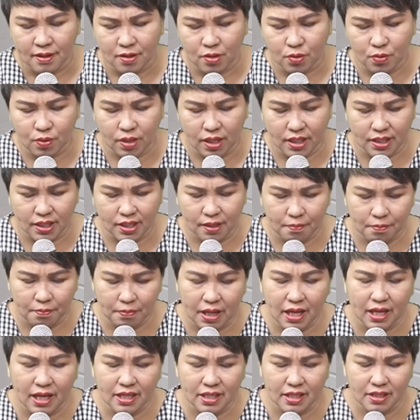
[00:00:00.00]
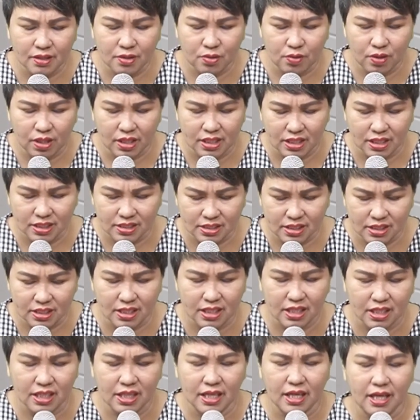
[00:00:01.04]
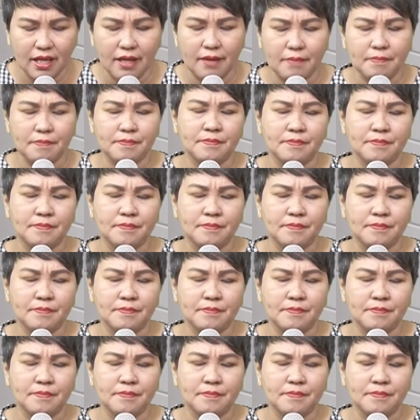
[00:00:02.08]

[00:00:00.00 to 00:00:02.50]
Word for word: Tuhan yang baik, Tuhan yang setia.